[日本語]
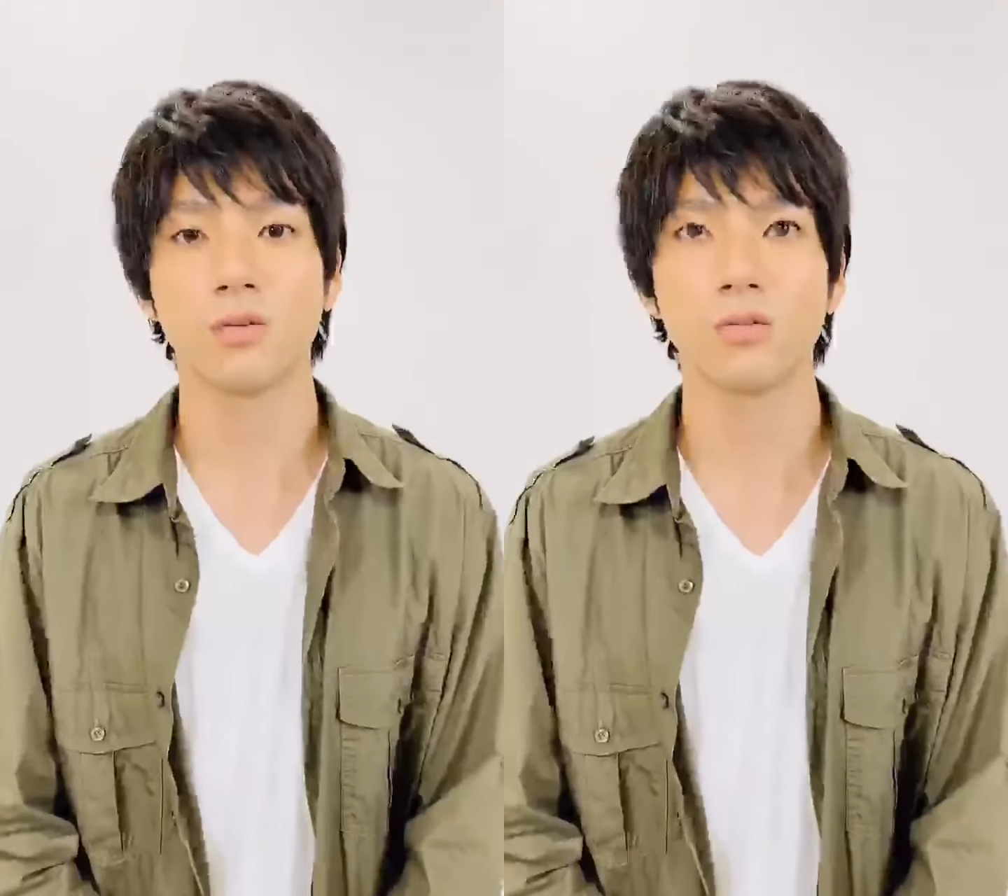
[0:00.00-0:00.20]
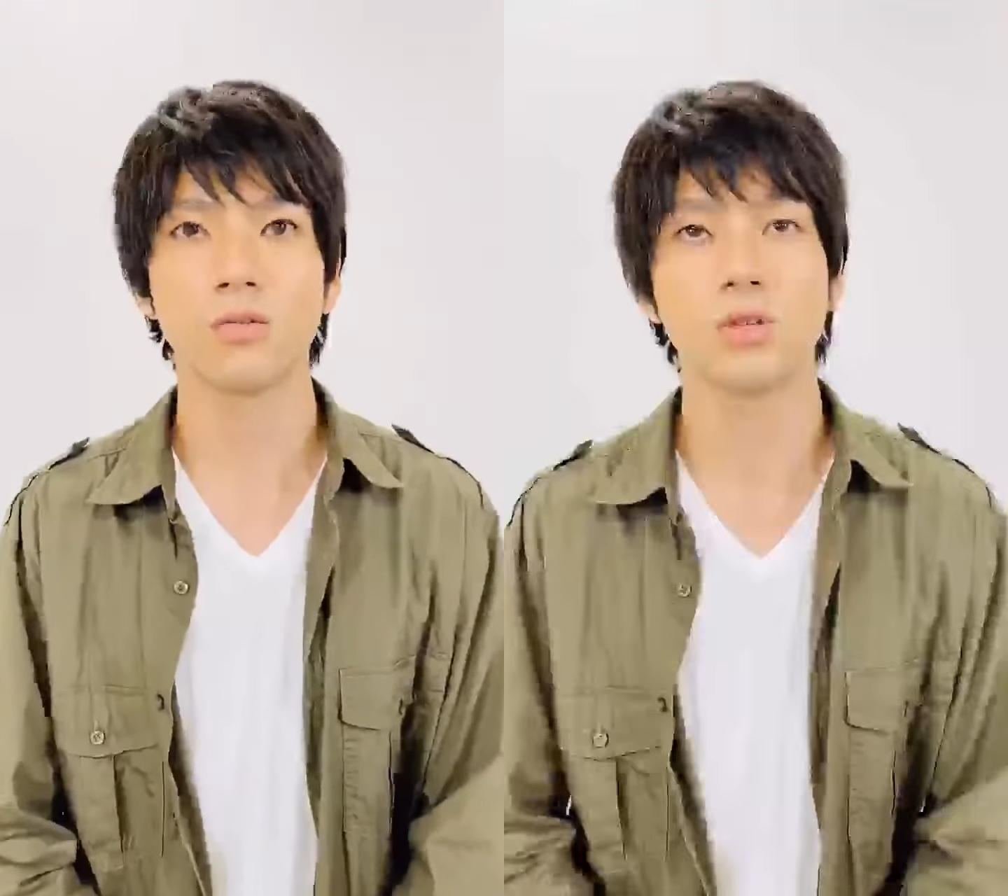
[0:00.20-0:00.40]

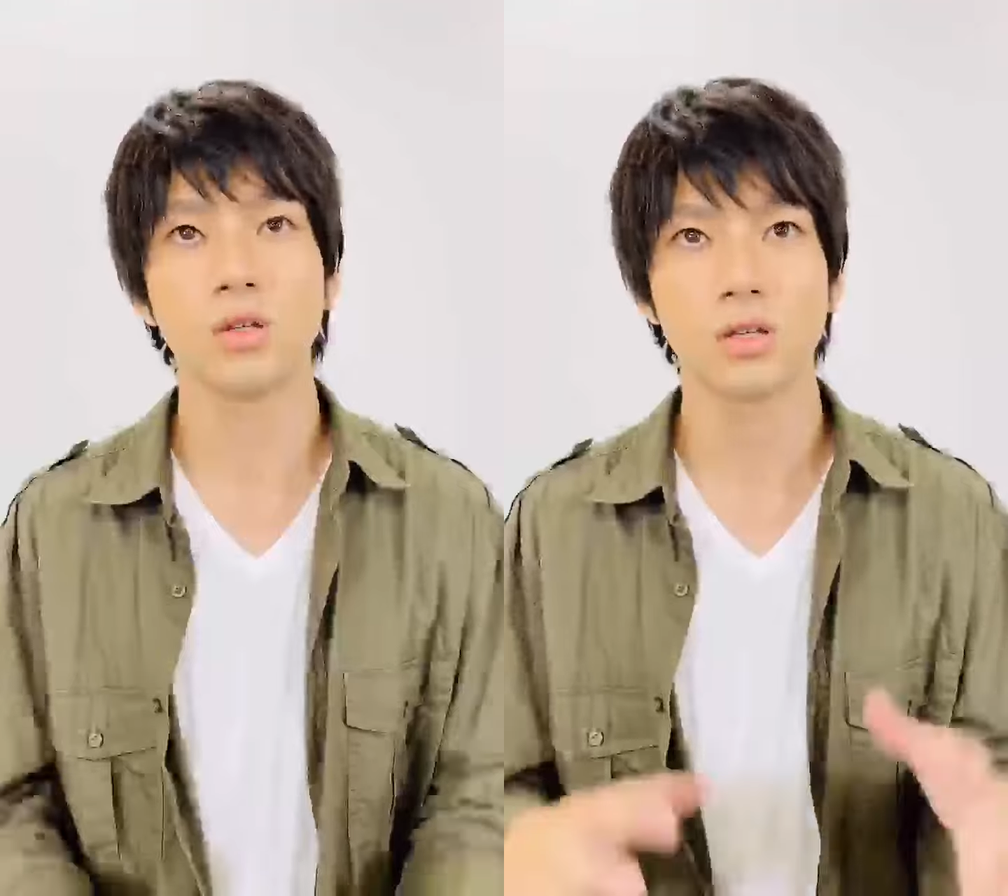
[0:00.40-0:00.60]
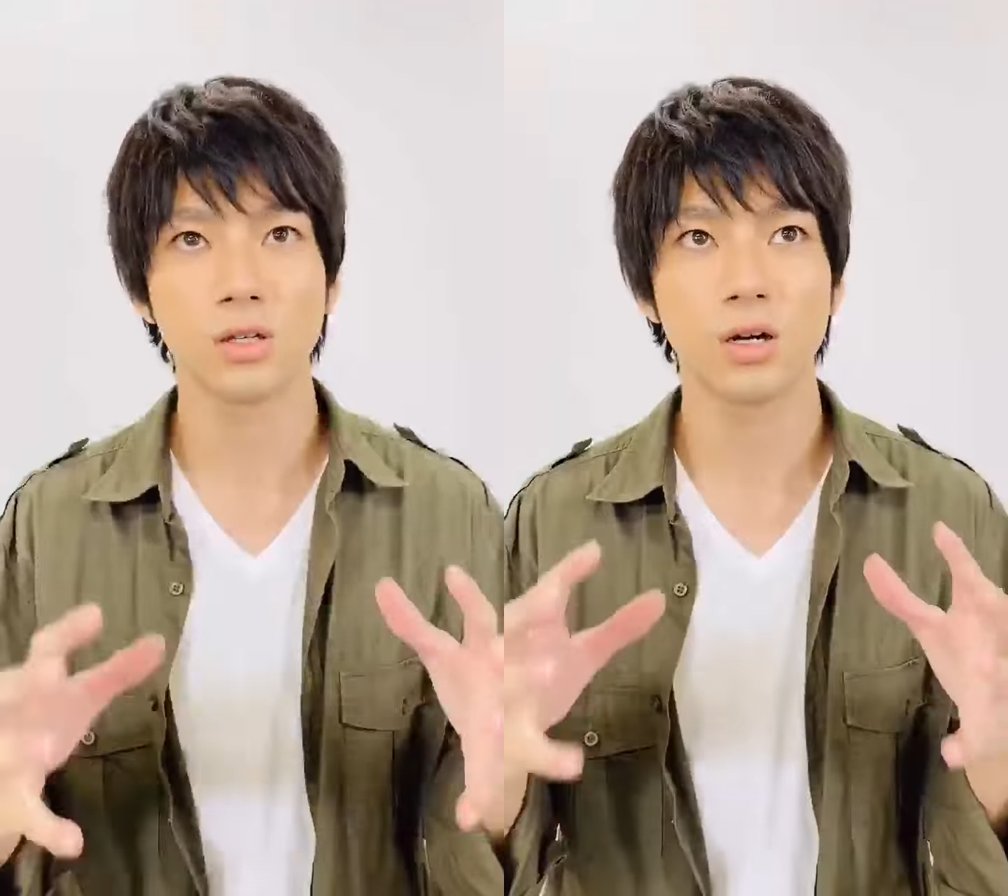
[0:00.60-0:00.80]
本当
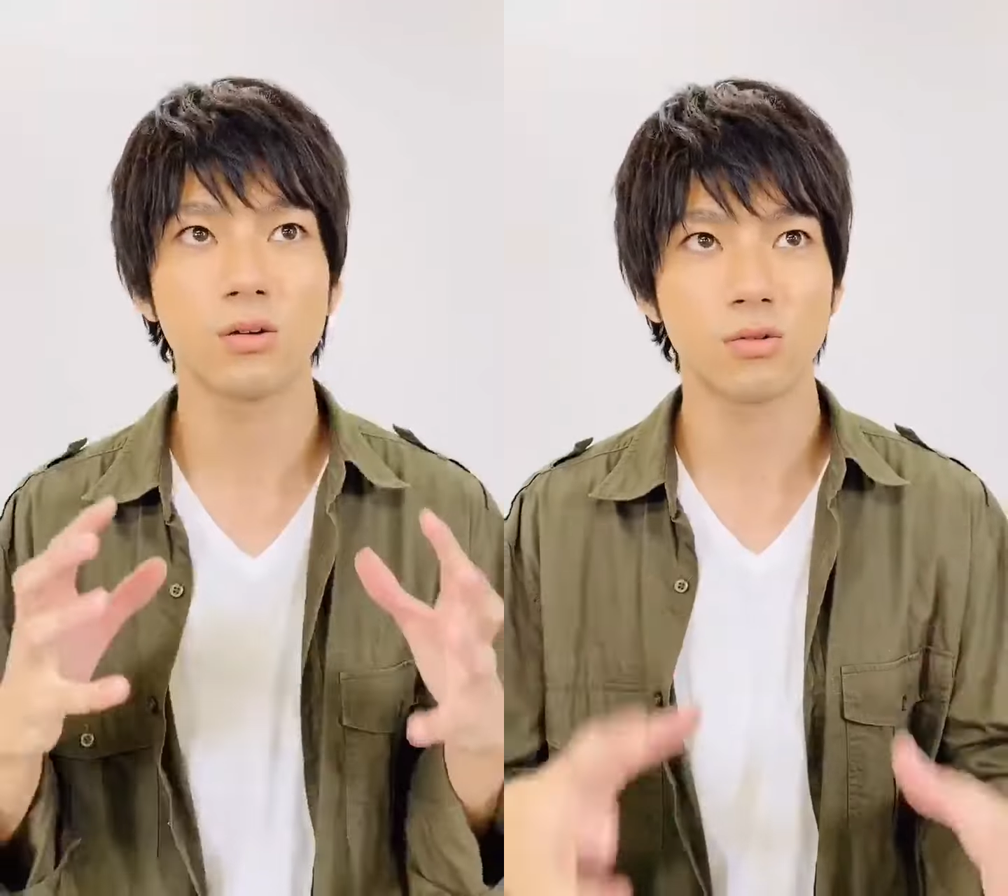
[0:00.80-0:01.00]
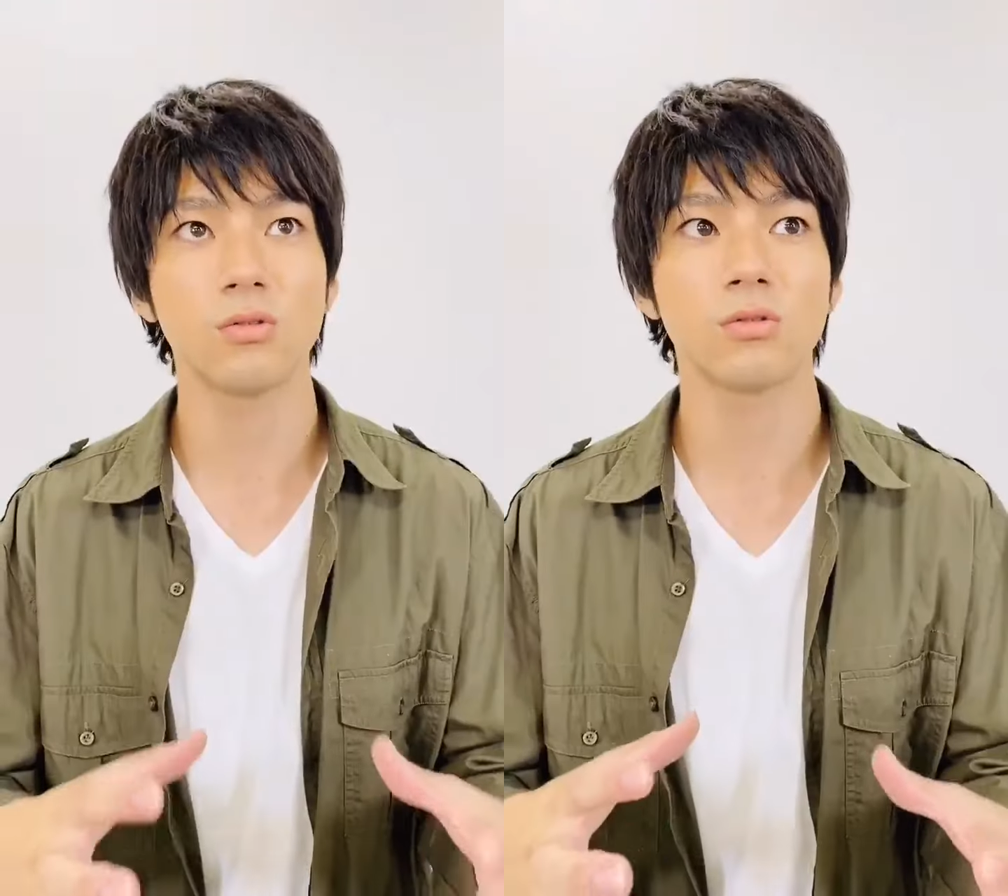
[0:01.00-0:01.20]
に
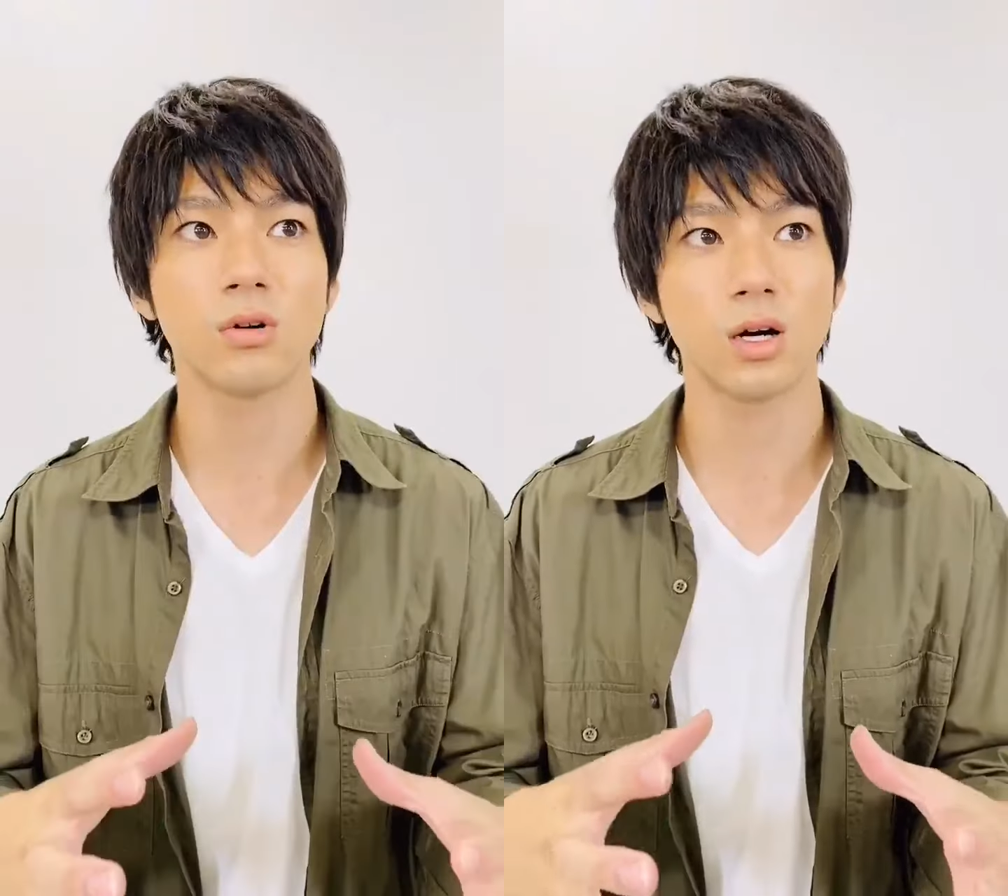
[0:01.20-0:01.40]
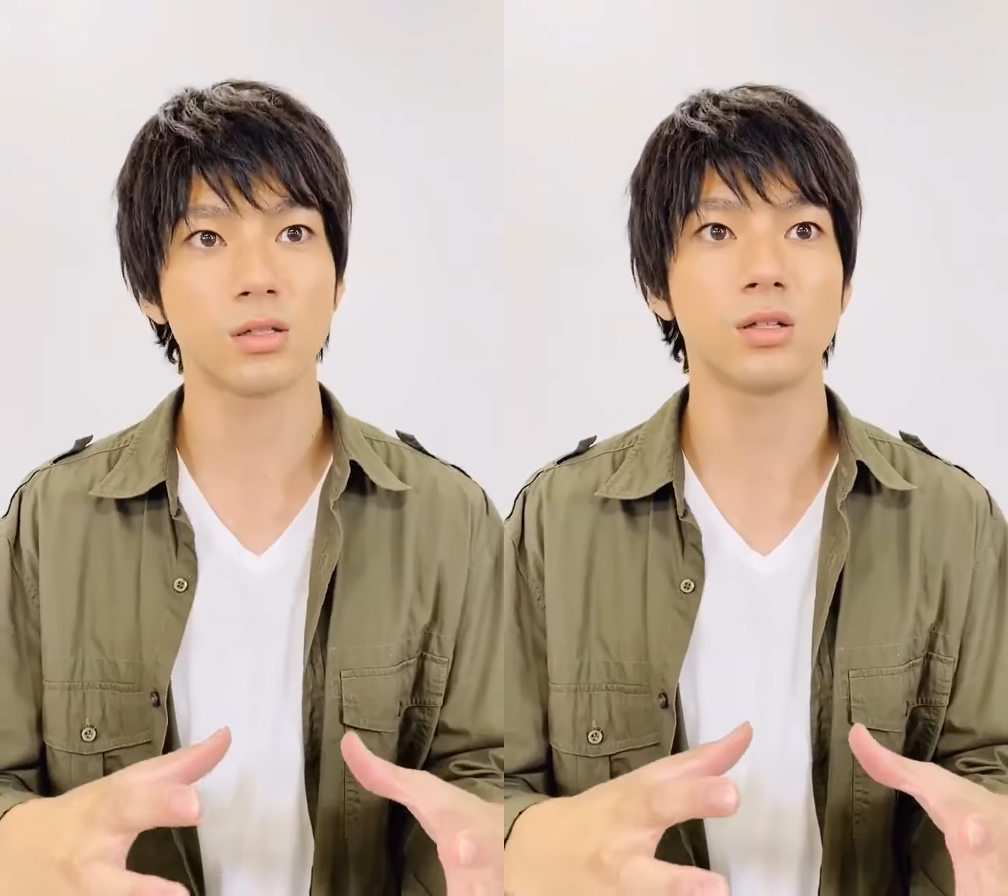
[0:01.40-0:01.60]
学校
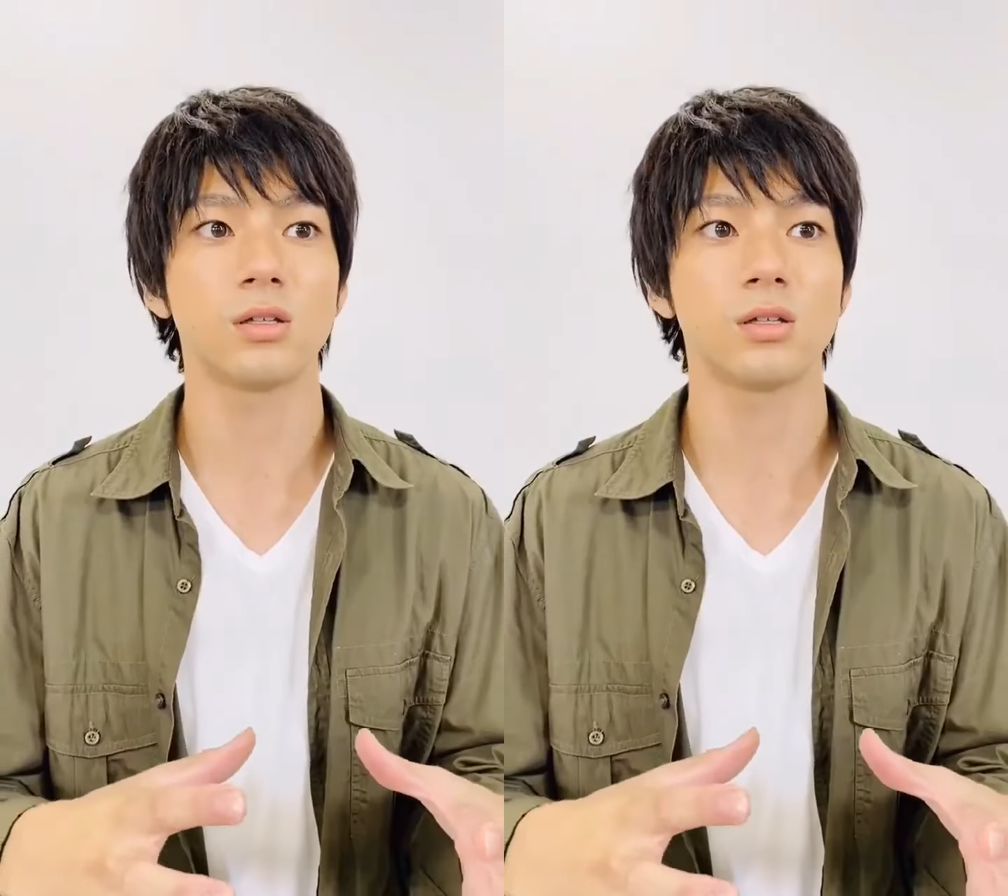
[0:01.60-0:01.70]
の悪